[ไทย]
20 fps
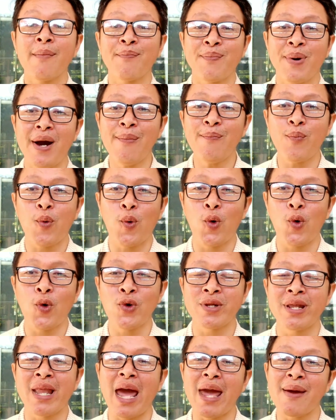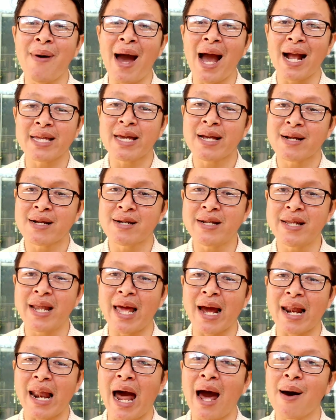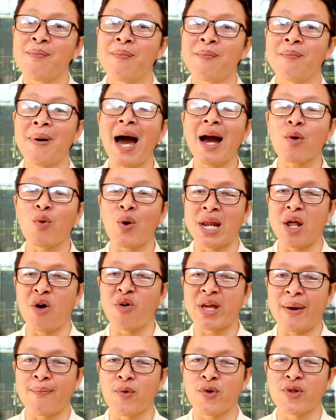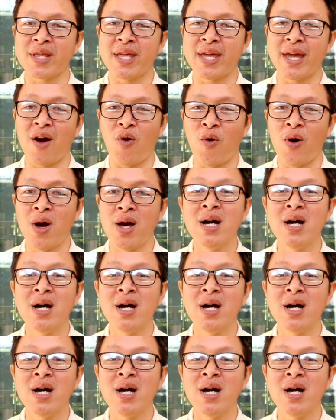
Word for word: เพิ่มพูนได้มากยิ่งขึ้นนะครับมากกว่าเราเก็บคนเดียว